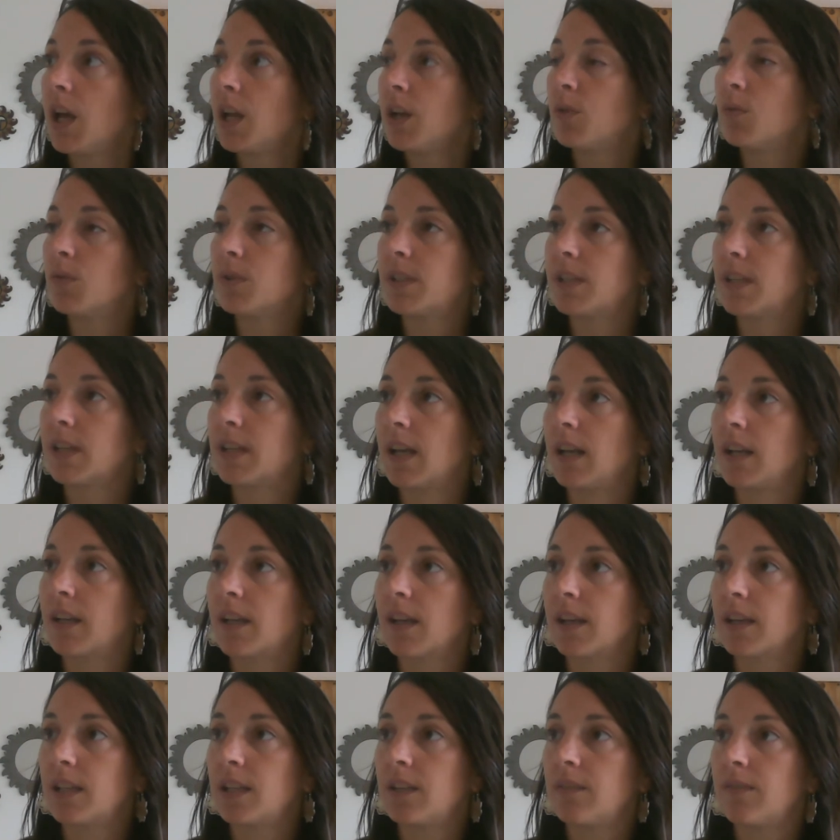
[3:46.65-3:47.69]
Donc c'est
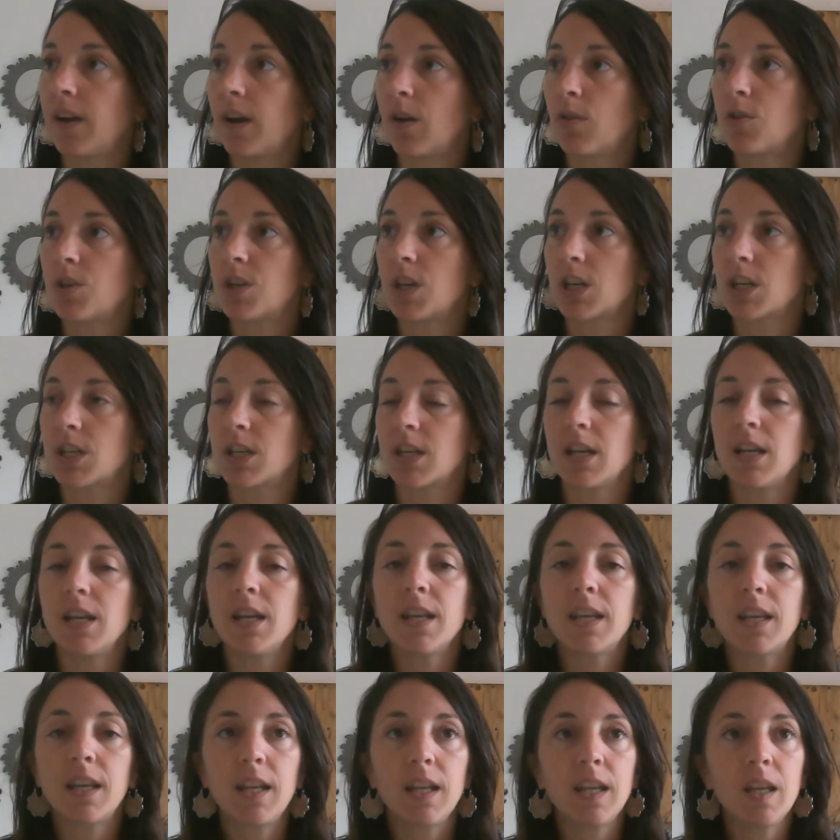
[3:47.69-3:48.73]
quelqu'un qui va rechercher
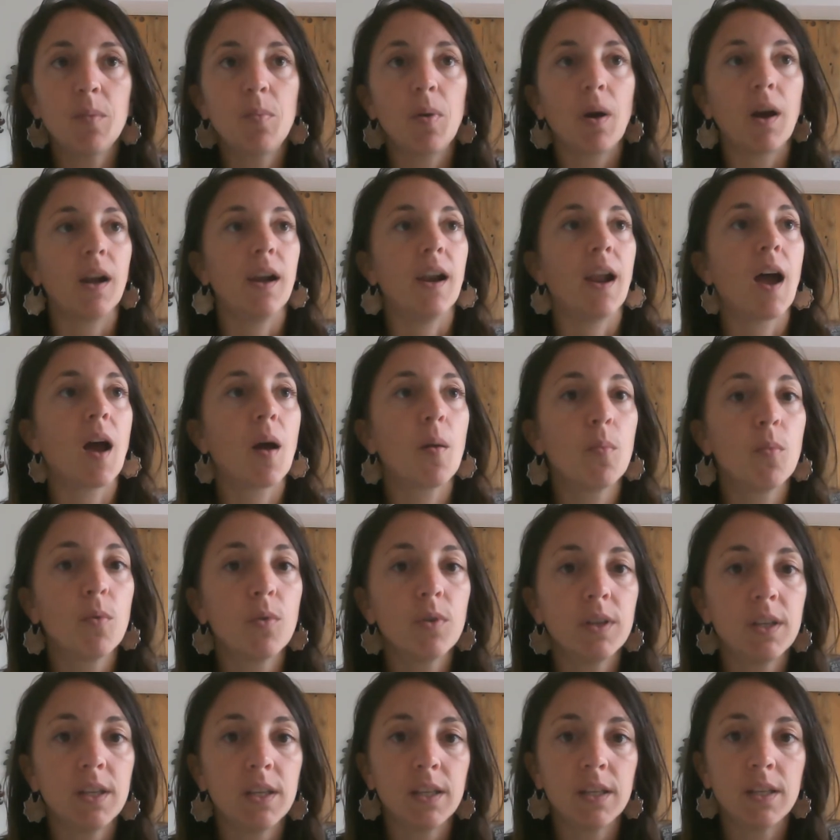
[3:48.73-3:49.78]
l'équilibre,
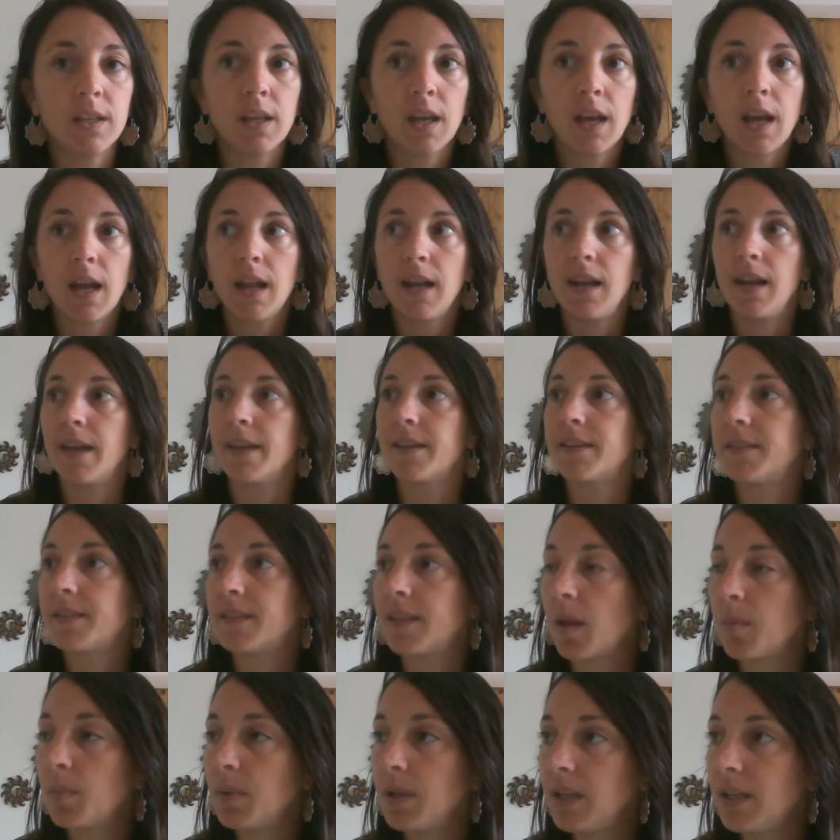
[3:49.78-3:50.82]
l'harmonie, la
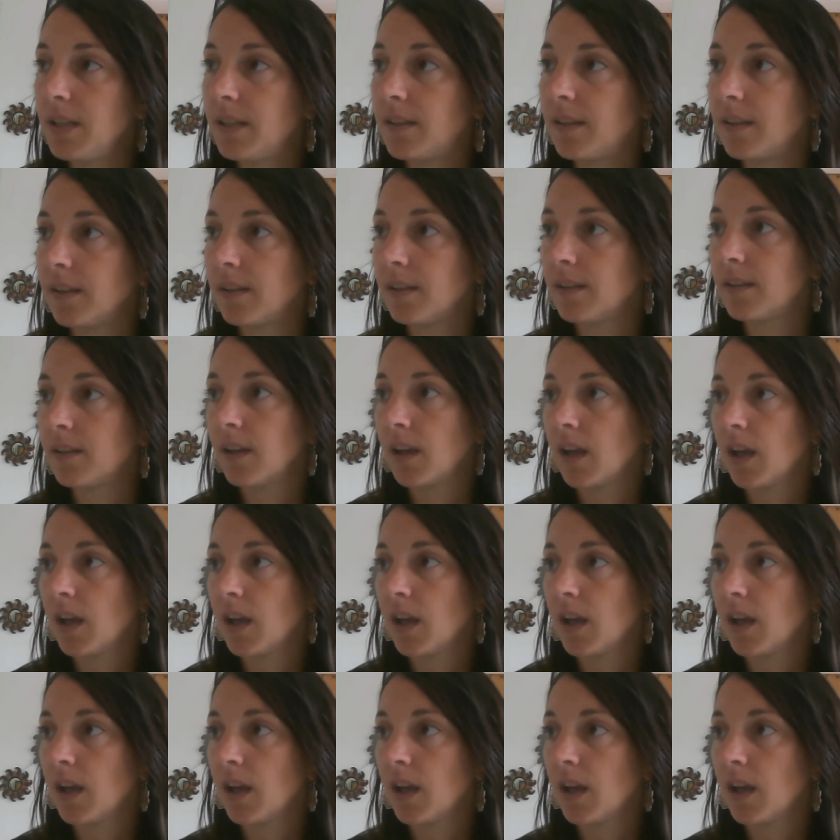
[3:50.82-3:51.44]
stabilité,